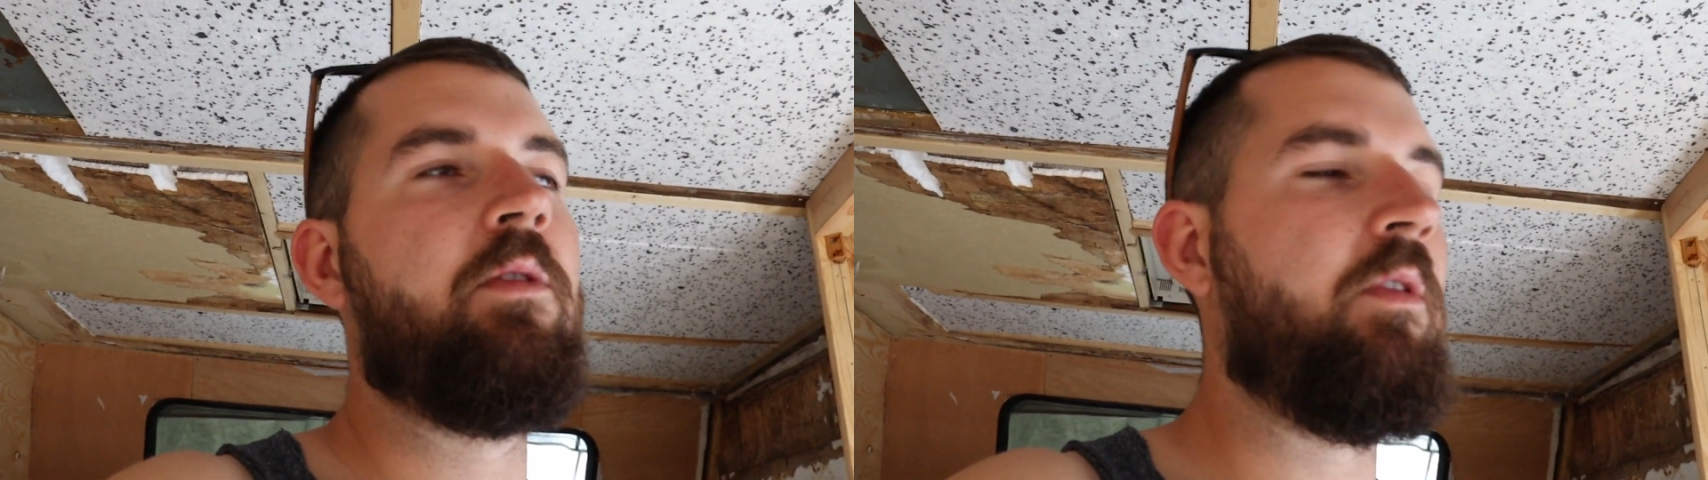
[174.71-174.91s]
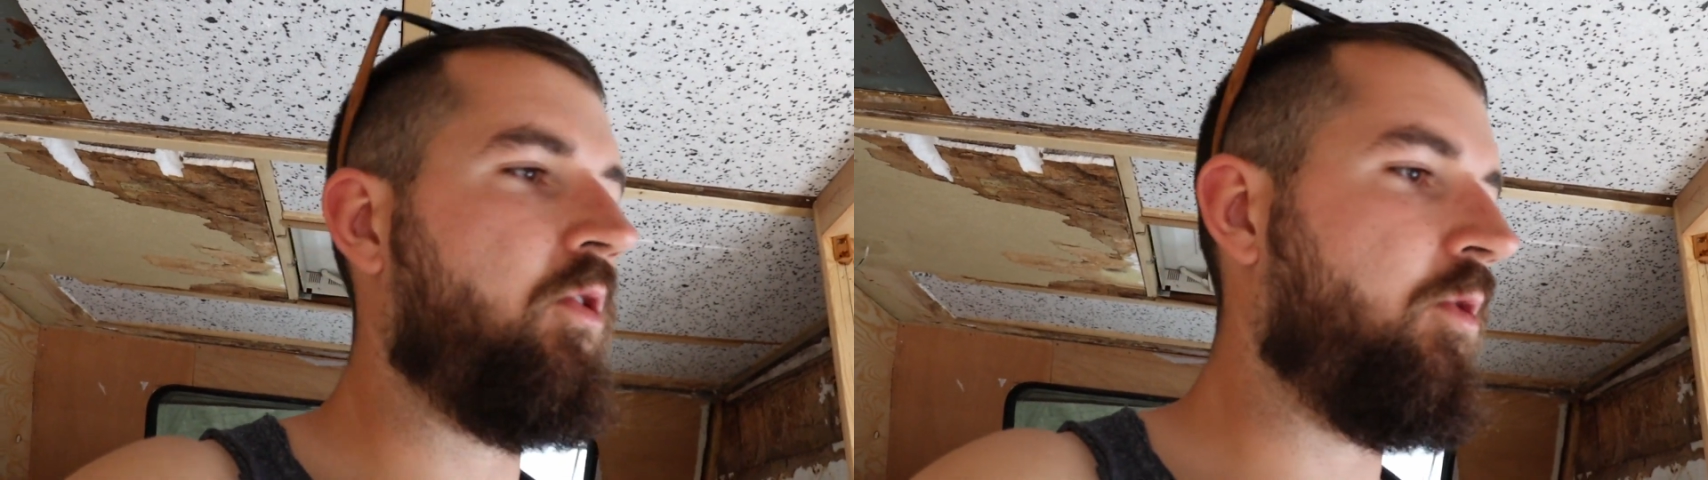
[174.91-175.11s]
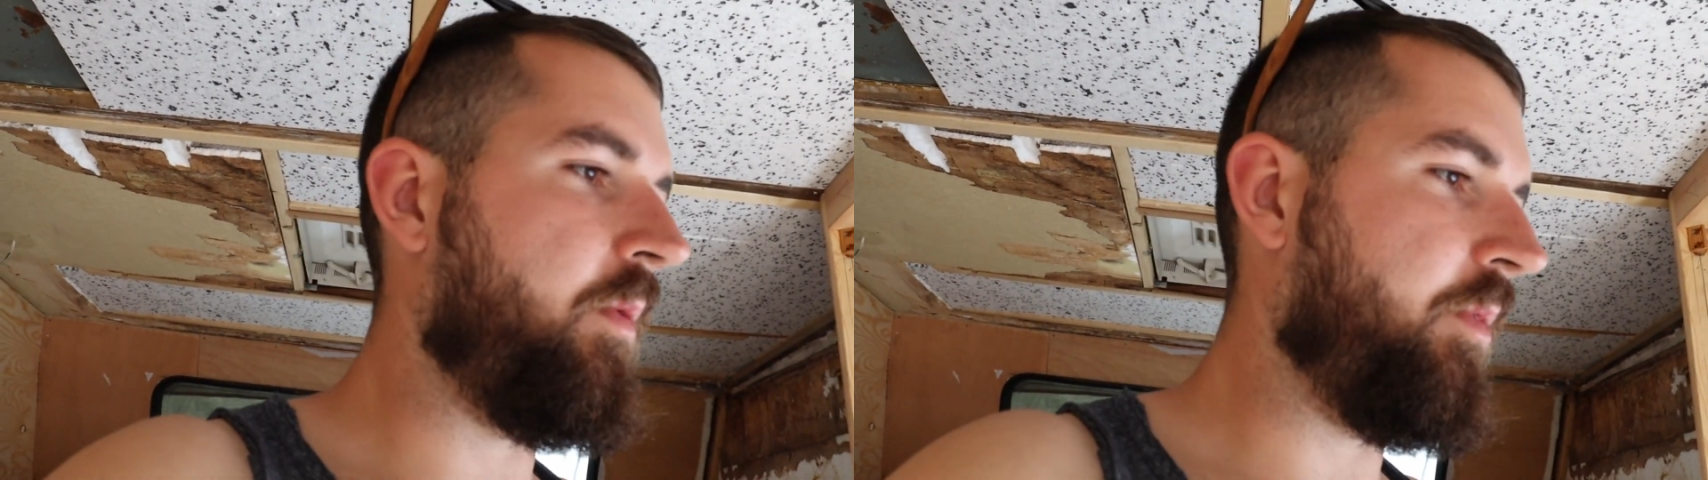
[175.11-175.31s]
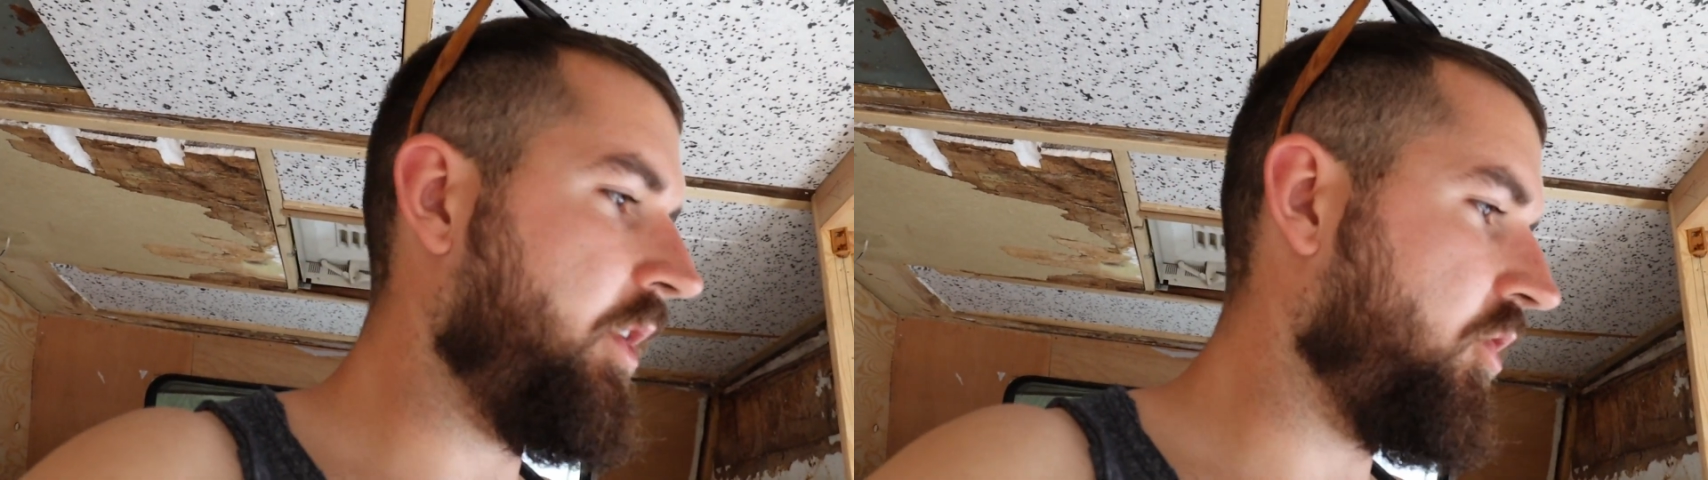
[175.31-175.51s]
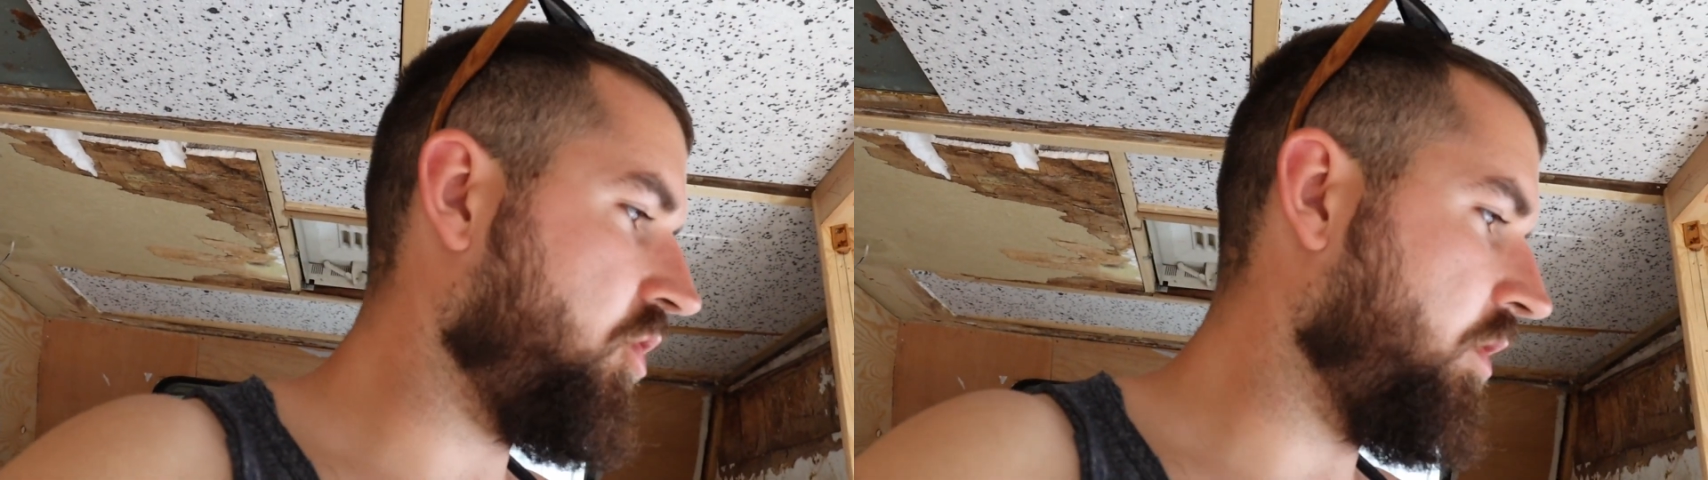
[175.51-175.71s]
Das wird nur mit dem
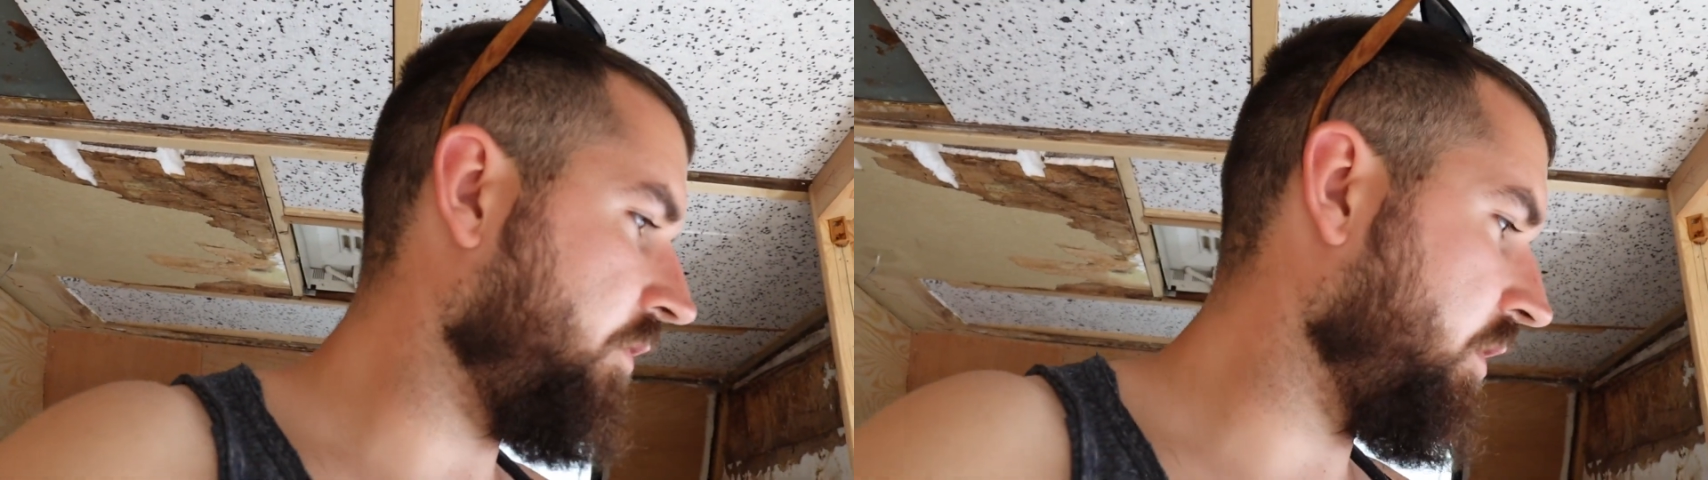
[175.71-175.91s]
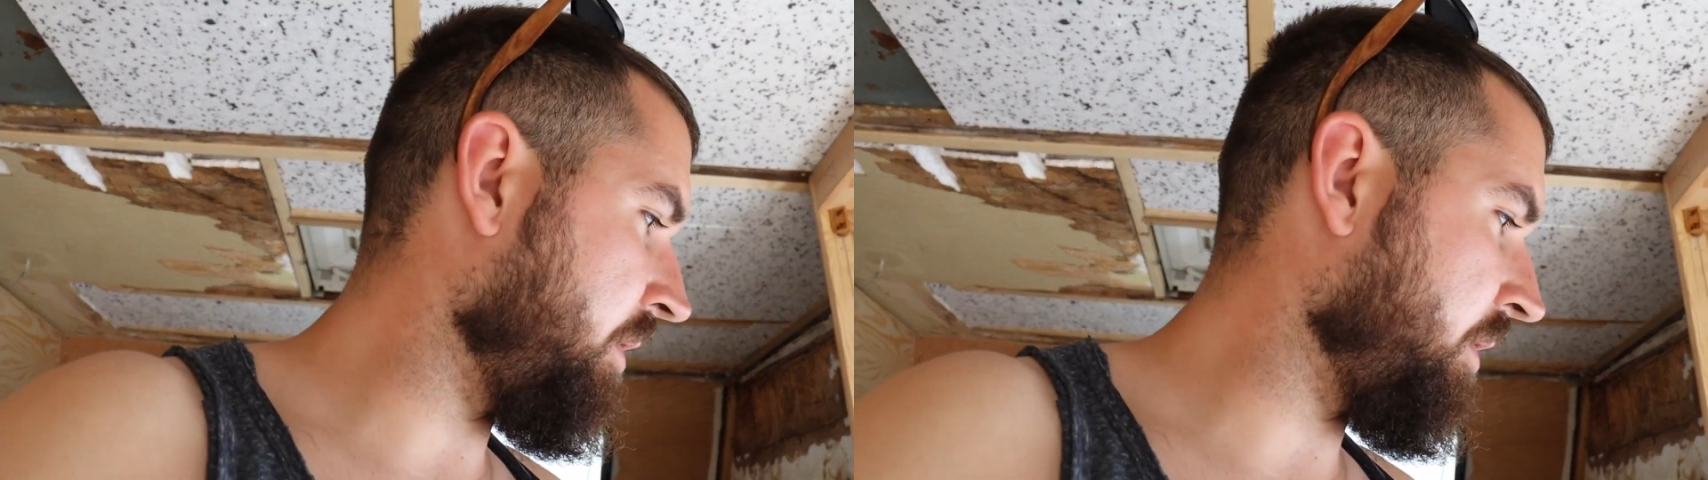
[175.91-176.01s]
Dichtstoff